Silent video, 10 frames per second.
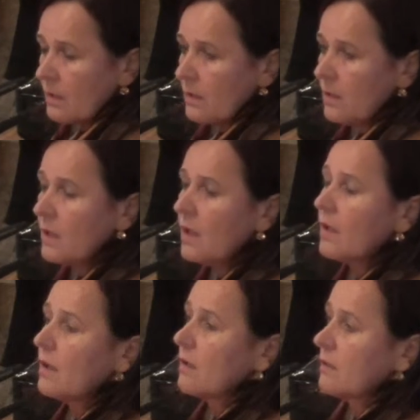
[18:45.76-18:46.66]

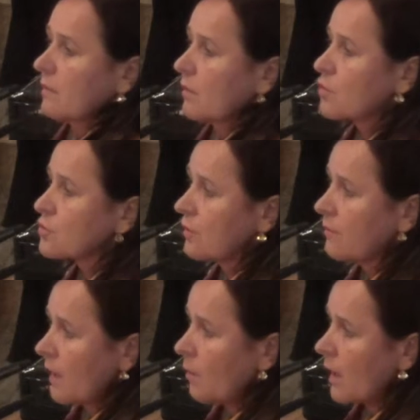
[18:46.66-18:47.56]
ile
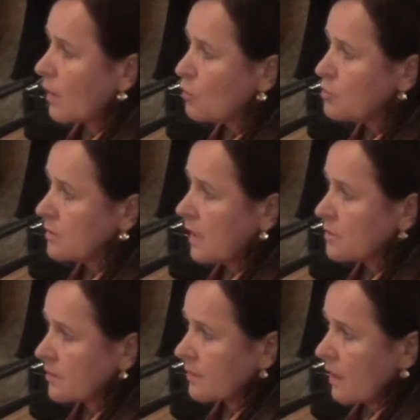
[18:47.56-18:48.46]
kosztowała godzina
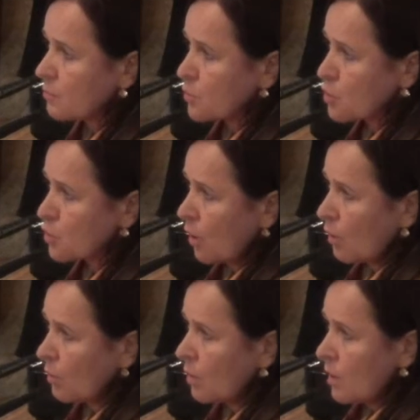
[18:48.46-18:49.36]
dziecka w
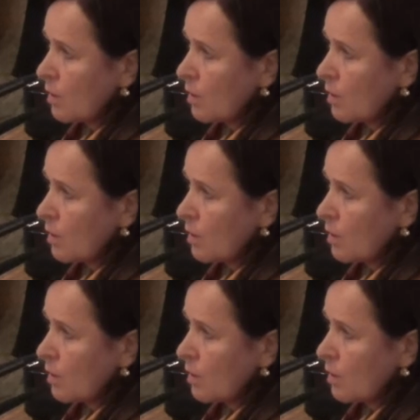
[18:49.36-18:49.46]
przedszkolu